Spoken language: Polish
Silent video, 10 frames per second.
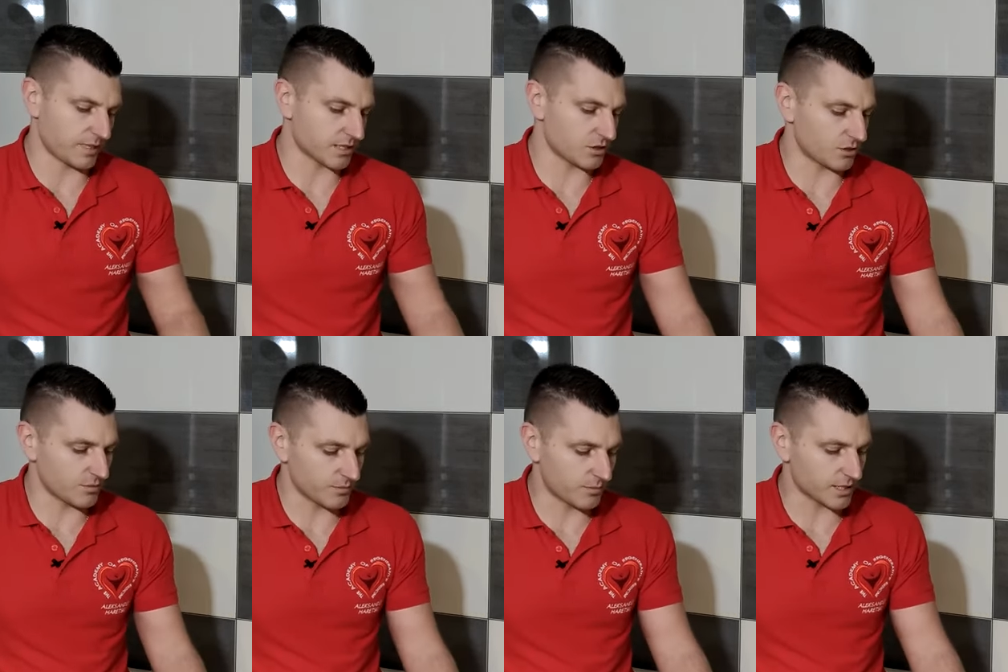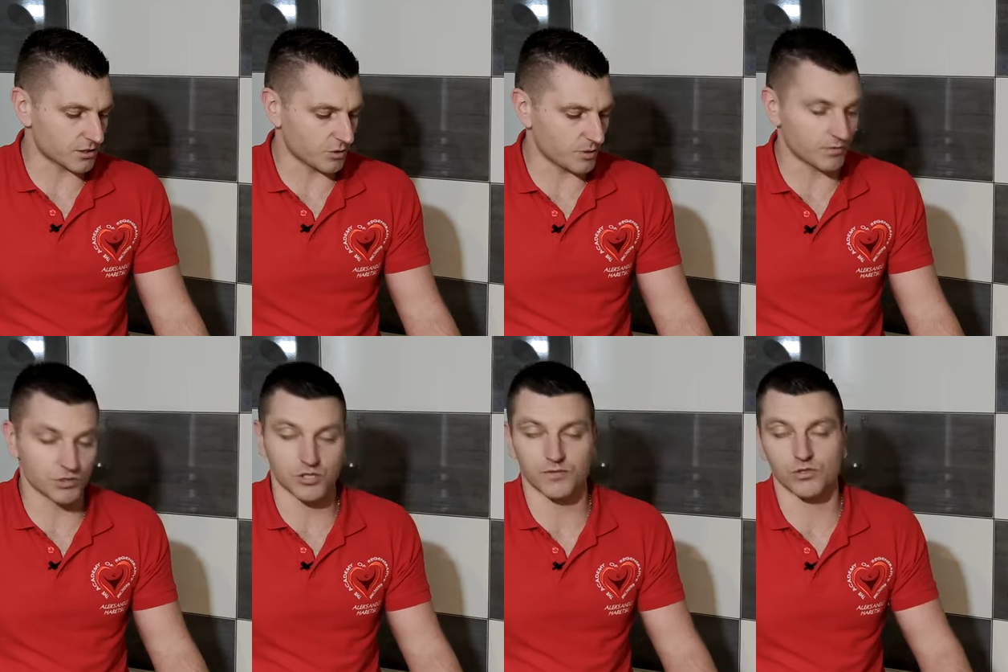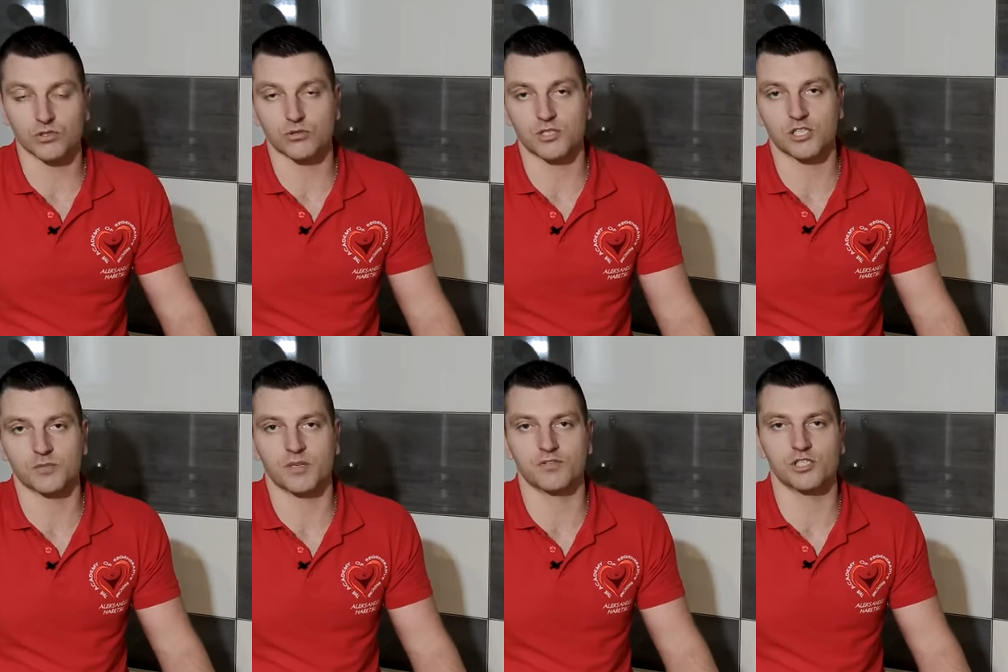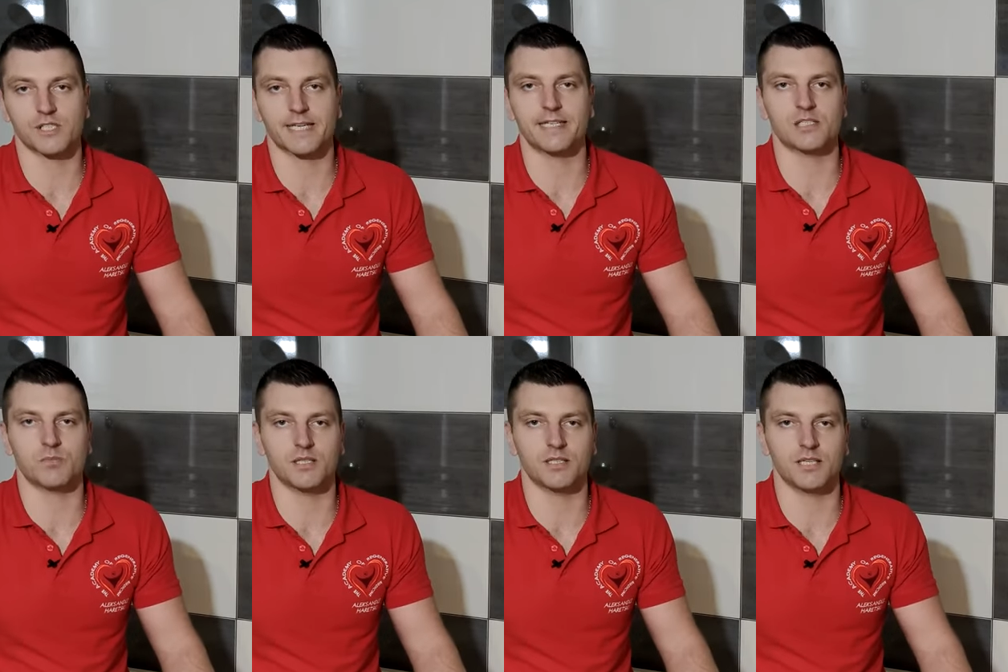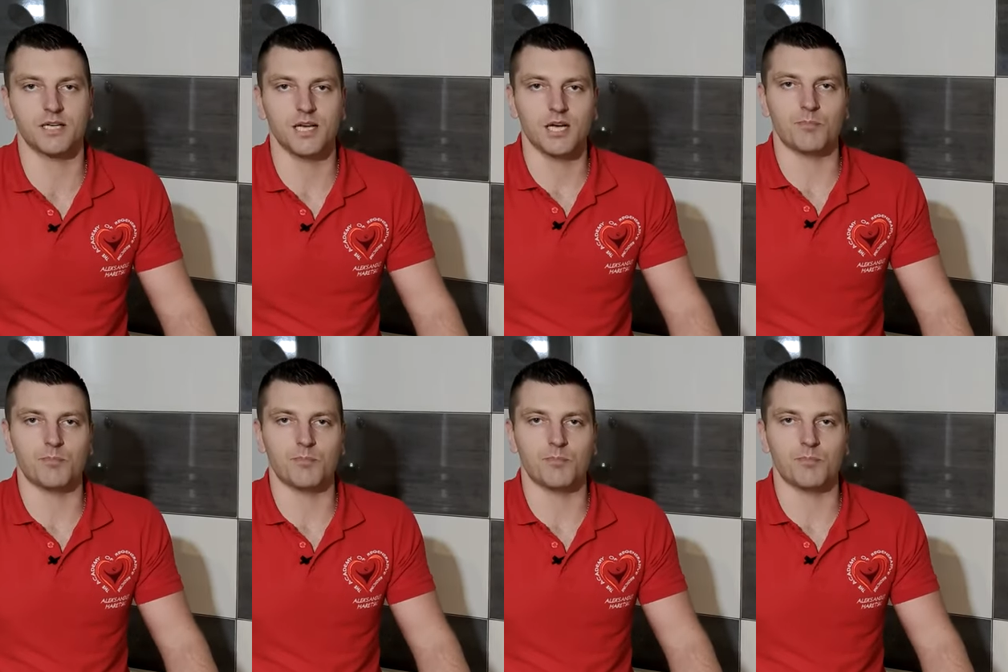bardzo, bardzo dobre właściwości, to znaczy ma wszystkie niezbędne